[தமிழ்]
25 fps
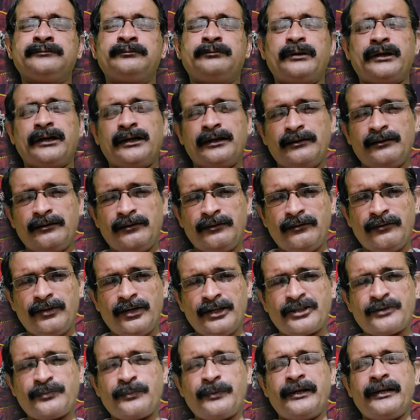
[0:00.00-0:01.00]
பா
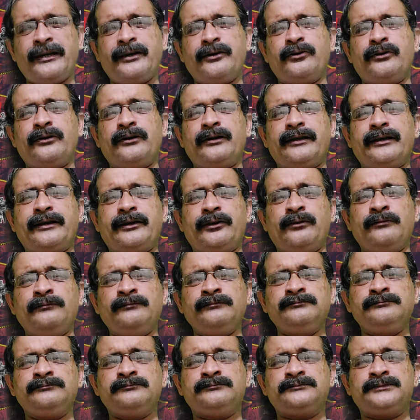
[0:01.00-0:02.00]
வாட்ச் பண்ணி கொண்டிருக்கிறோம்
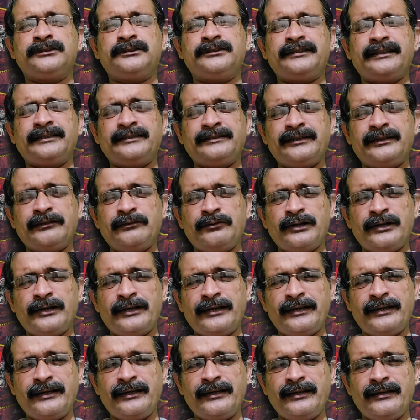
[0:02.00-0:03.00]
சென்சிட்டிவான
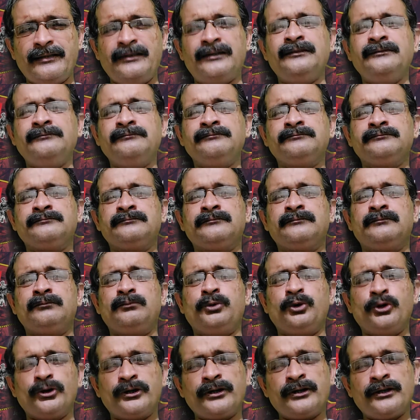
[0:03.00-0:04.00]
ஏரியா தான்
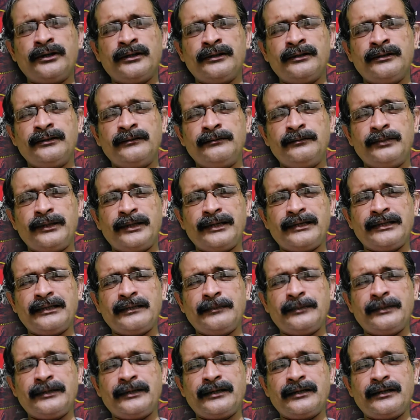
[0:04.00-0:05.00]
பூட்டான் பக்கத்தில்
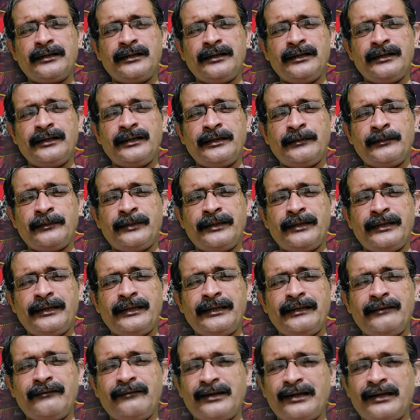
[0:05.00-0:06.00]
பண்ணுறதுனால நம்ம
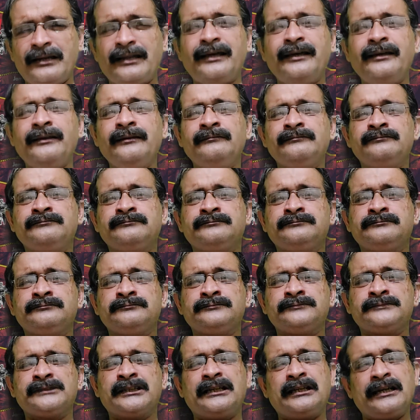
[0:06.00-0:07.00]
எல்லையில் வரல
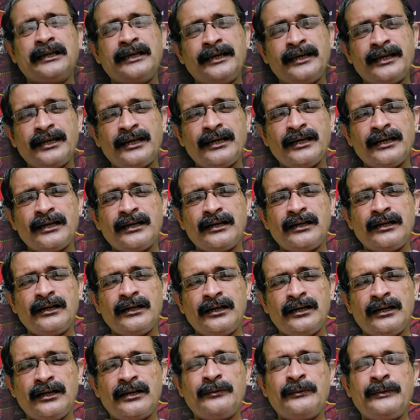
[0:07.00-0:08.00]
கிளியராக இருக்காங்க
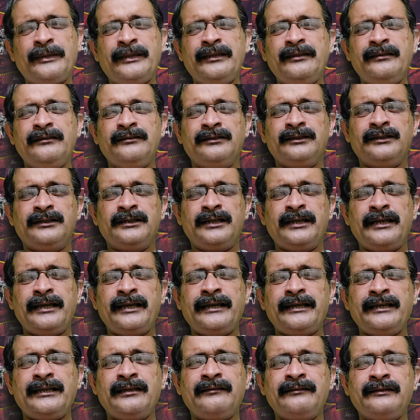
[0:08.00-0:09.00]
ஆர்மி
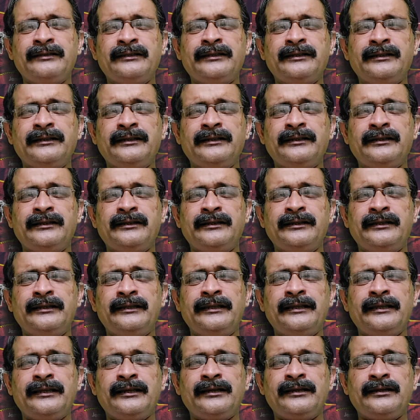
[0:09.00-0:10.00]
இங்கே தான் வந்து
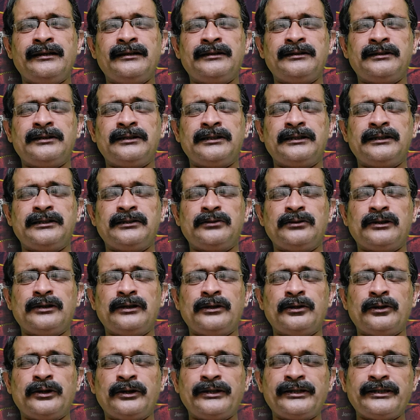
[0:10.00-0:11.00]
இந்தியா இதுக்குள்ளே
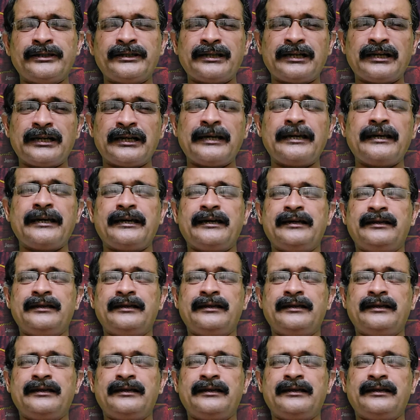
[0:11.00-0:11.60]
நுழைஞ்சிட்டாங்க